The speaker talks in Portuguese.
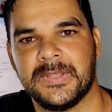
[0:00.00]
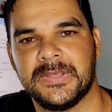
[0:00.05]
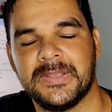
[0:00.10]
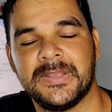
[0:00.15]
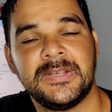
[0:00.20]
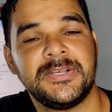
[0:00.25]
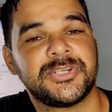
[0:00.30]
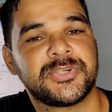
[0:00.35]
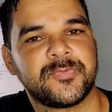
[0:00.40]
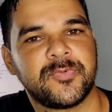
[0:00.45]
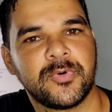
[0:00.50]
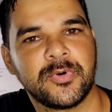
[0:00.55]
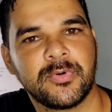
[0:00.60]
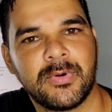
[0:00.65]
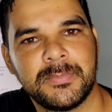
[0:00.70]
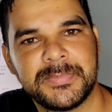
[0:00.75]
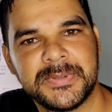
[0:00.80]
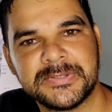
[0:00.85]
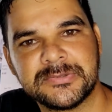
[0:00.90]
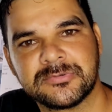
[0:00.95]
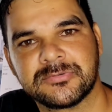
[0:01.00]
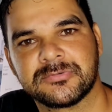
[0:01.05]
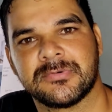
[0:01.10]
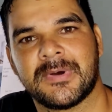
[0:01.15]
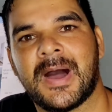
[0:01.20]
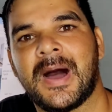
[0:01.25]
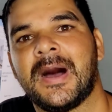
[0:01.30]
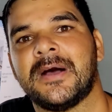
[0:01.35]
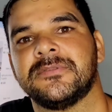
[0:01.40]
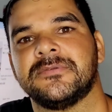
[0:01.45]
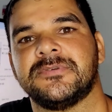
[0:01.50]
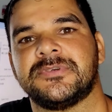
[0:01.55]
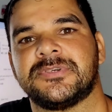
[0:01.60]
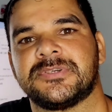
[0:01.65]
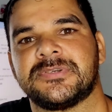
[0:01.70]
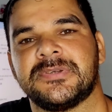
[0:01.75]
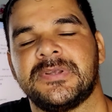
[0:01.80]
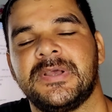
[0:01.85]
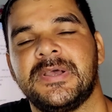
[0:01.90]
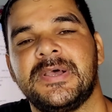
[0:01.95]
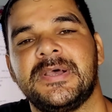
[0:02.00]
Eles foram abençoados.